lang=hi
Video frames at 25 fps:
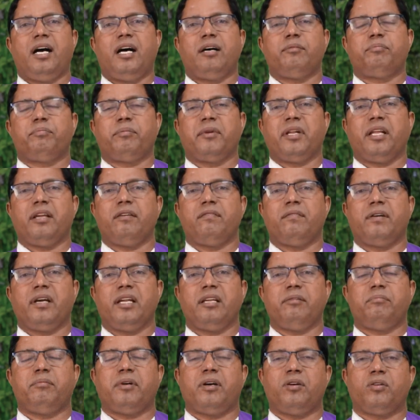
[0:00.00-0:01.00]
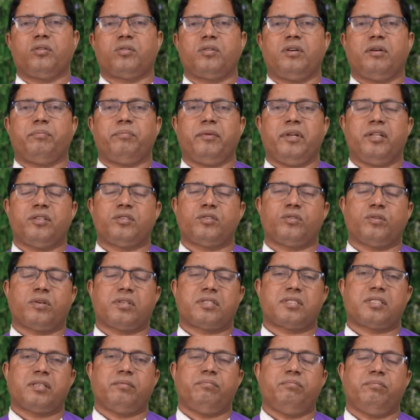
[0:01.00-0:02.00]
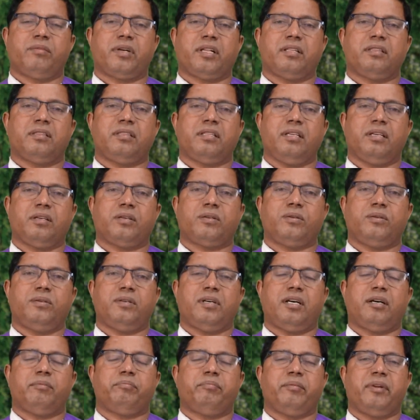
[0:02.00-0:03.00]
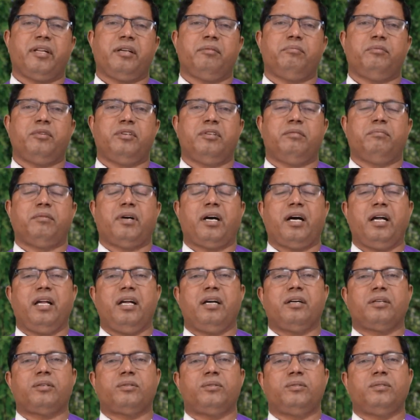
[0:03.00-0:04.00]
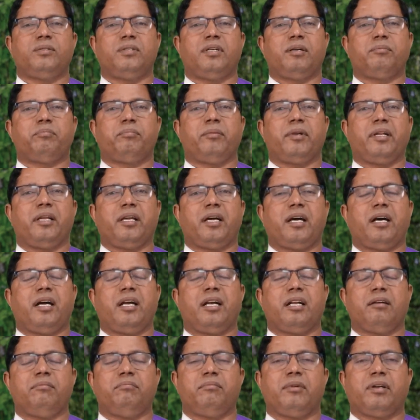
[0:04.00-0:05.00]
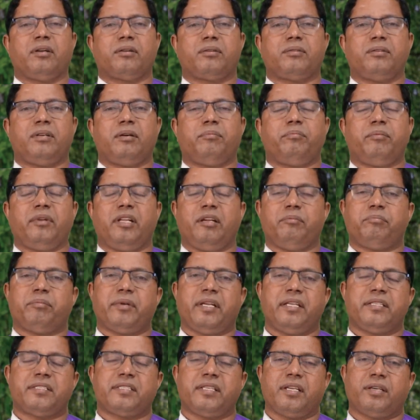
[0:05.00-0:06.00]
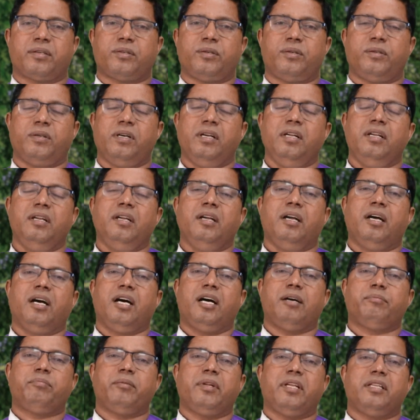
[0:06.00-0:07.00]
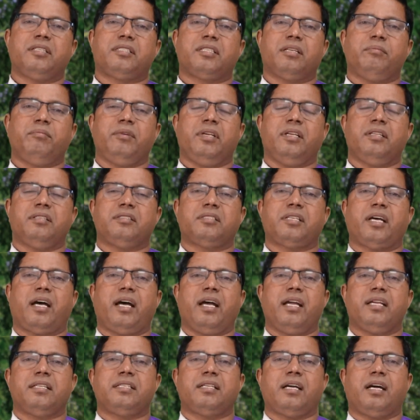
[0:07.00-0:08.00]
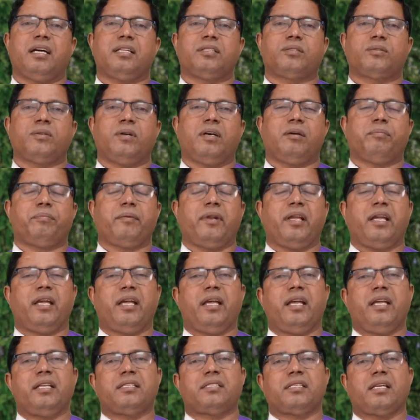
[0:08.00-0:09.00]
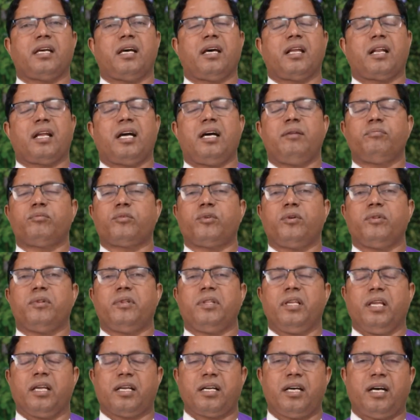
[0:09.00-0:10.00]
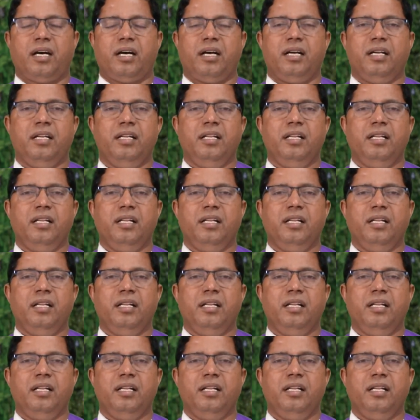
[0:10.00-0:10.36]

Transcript: अपने वैभव को अपने सुख समृद्धि को अपने मोह माया को अपने आडंबर को अपने पैसे को अपने ज़मीन जायजात को अपने ऐश आराम को देखा